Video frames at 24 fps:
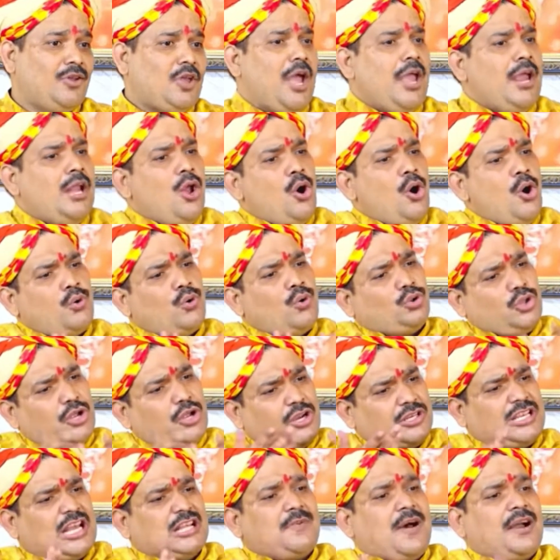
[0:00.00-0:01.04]
कई लोग कुत्ते
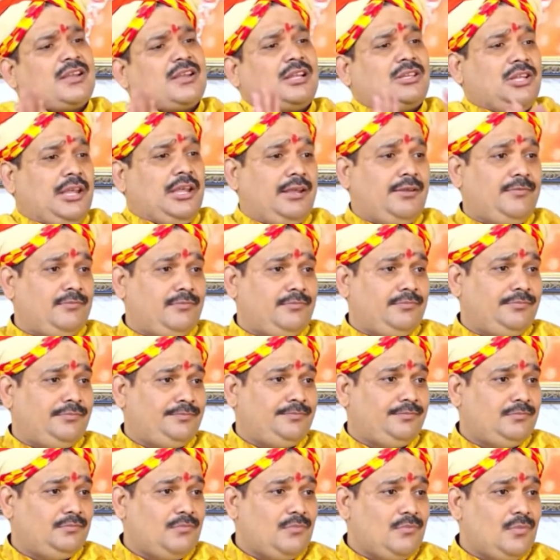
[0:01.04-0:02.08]
के साथ भाग जाती हैं
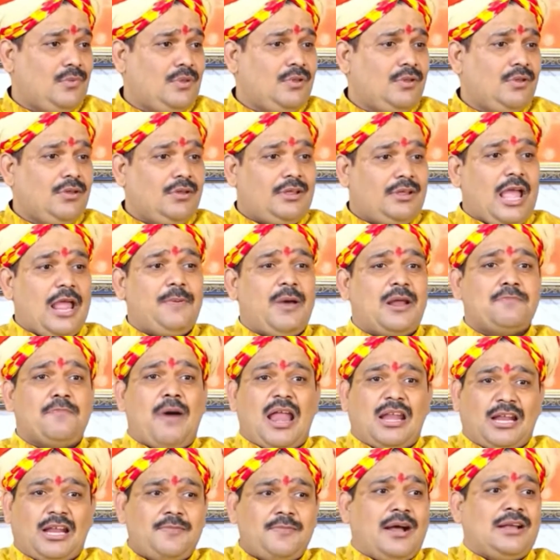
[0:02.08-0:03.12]
कई बार
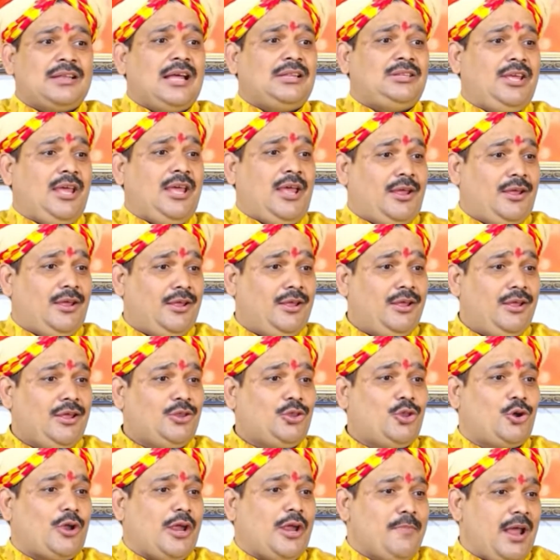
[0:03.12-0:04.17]
मालकिन भाग जाती हैं
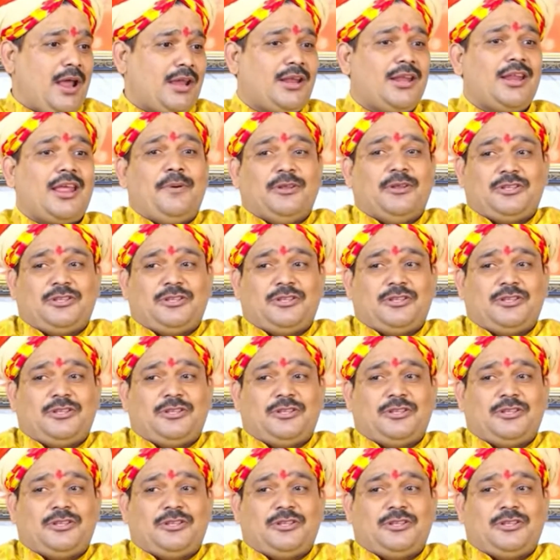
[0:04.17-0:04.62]
तो कई मालकिन के